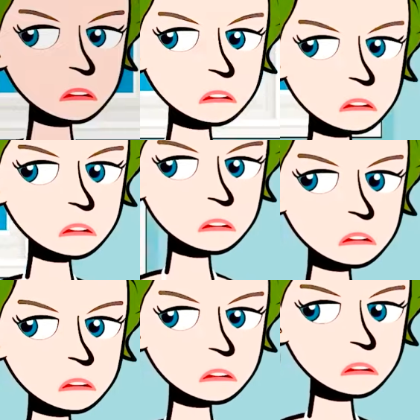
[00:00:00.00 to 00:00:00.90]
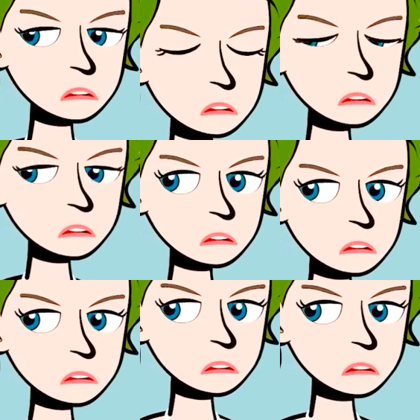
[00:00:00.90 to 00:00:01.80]
J'ai répété ces mots en me
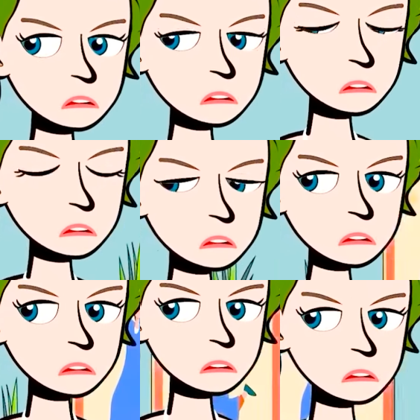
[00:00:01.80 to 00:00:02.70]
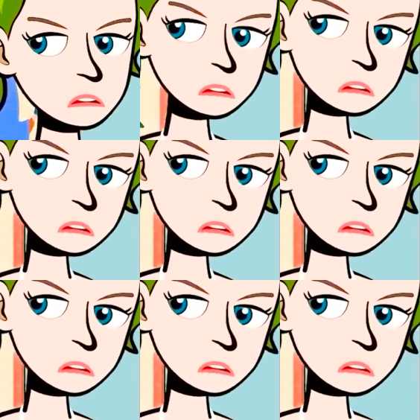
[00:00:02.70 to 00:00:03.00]
moquant pour l'embêter, mais